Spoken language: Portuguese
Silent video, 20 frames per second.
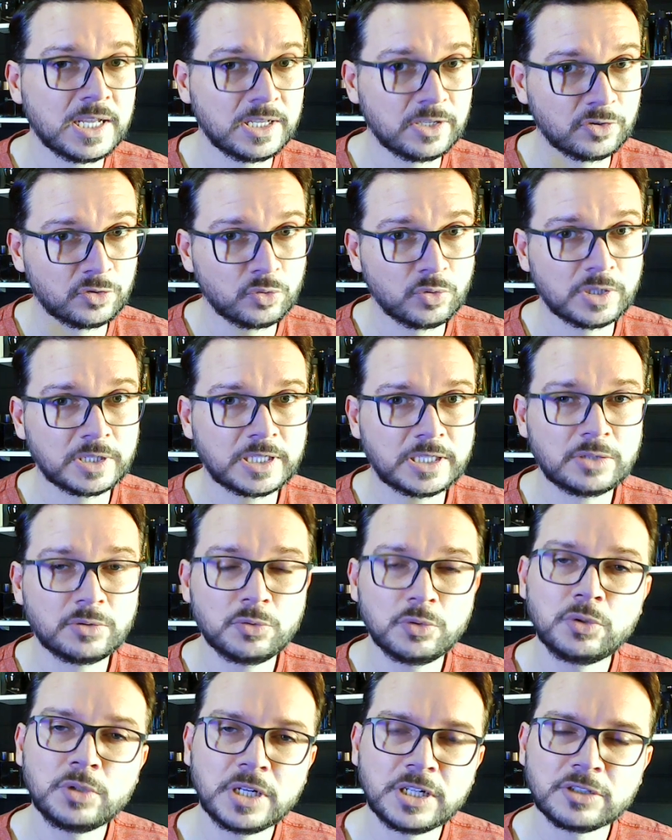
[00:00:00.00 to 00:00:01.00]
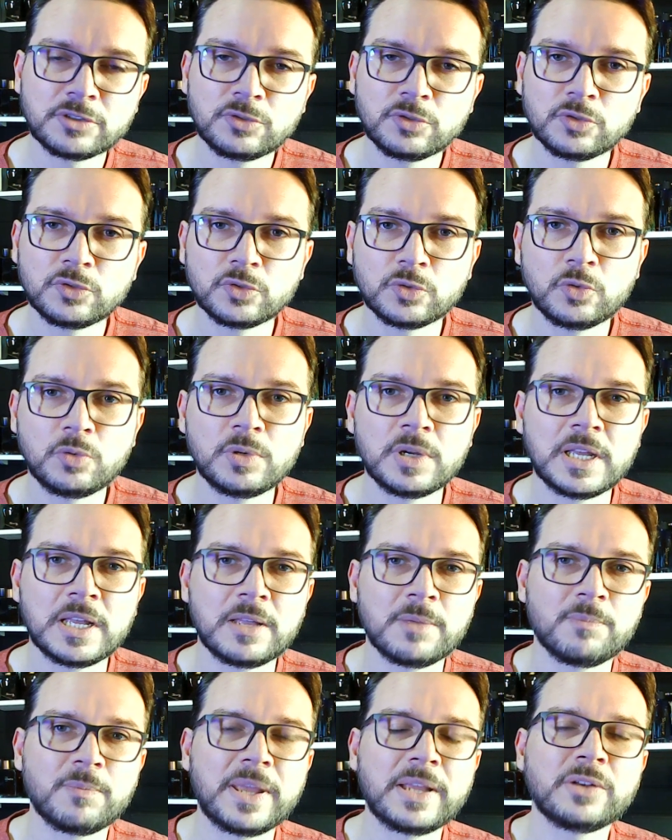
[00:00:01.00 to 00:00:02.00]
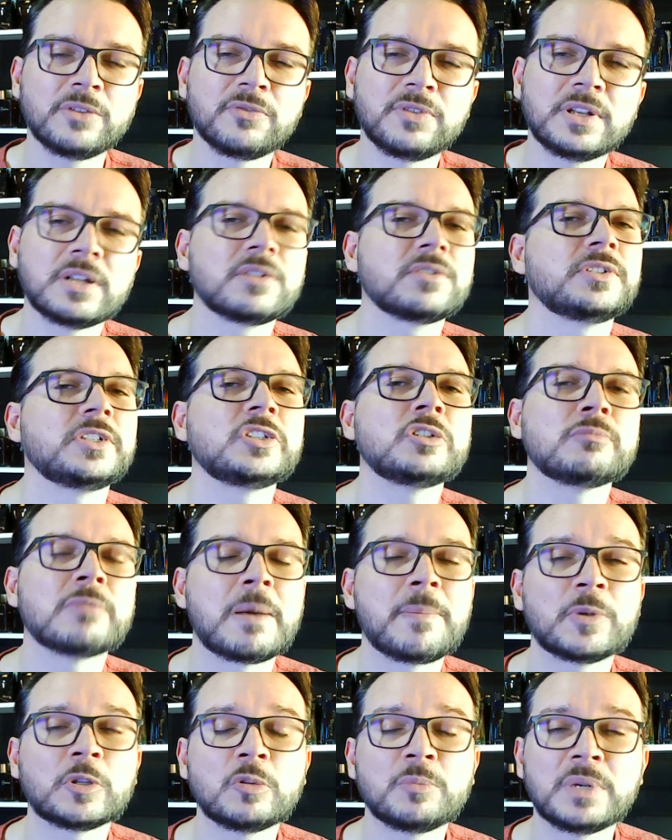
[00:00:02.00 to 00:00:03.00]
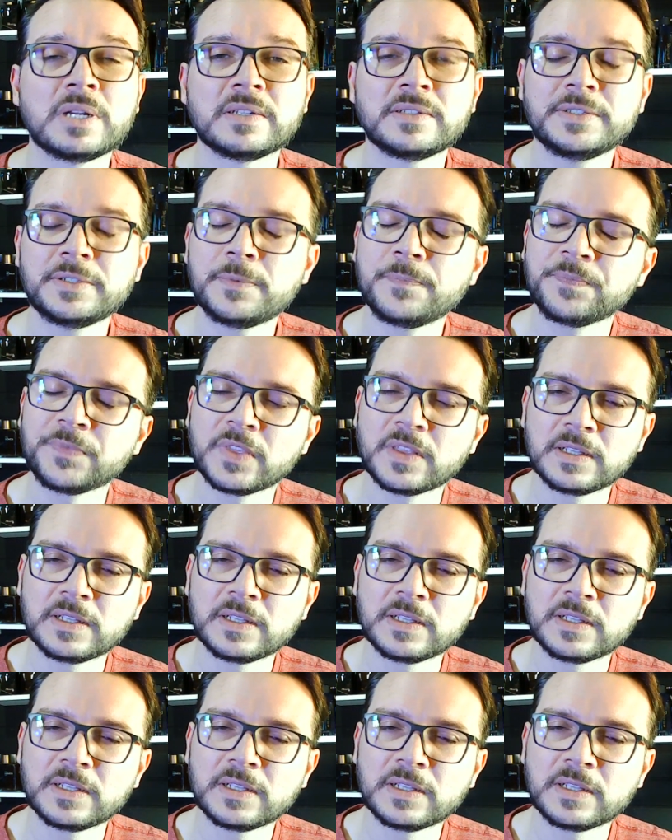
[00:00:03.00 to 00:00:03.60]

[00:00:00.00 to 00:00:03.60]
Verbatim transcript: Eu sou aqui do Rio Grande do Sul, bem no finalzinho do mapa do Brasil,